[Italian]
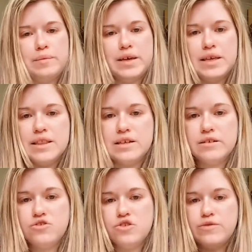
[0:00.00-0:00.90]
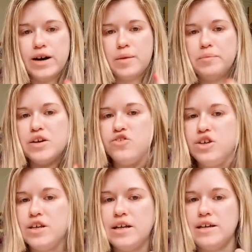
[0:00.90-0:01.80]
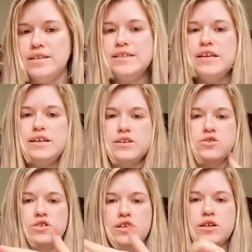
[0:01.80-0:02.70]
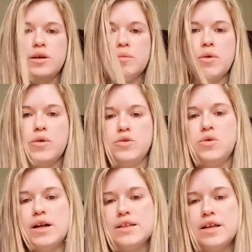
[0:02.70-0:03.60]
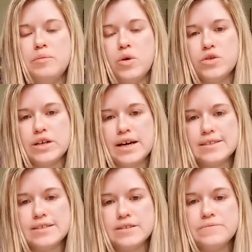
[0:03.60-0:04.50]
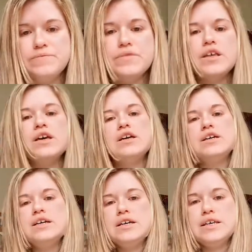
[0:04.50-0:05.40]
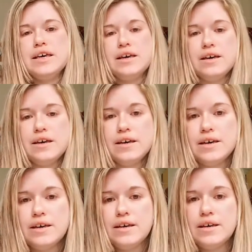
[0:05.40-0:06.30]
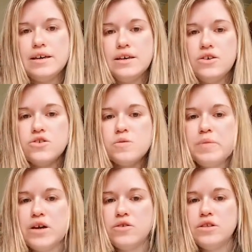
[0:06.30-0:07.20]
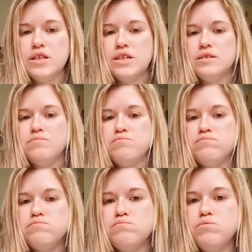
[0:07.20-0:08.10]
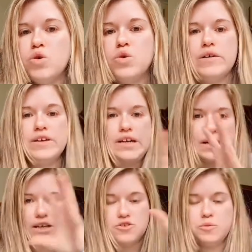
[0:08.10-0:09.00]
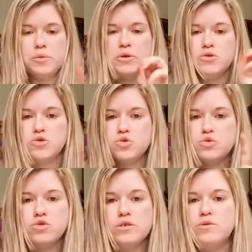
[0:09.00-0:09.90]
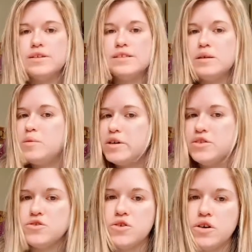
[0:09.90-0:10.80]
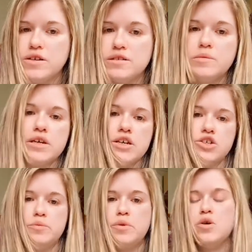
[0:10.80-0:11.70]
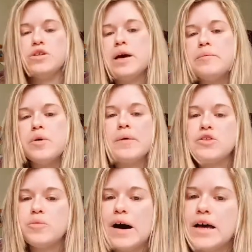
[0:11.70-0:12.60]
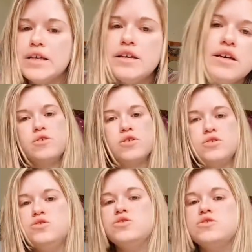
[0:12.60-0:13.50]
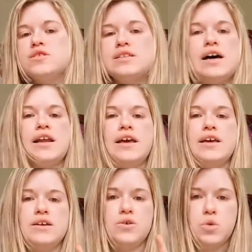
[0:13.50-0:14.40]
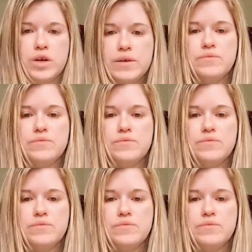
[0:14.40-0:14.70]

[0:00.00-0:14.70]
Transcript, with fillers: mail ci fa piacere da inserire così poi durante il podcast. E io spero di boh, aver reso più o meno il succo in queste poche stories perché c'è poco tempo, ma domani voglio stare qui,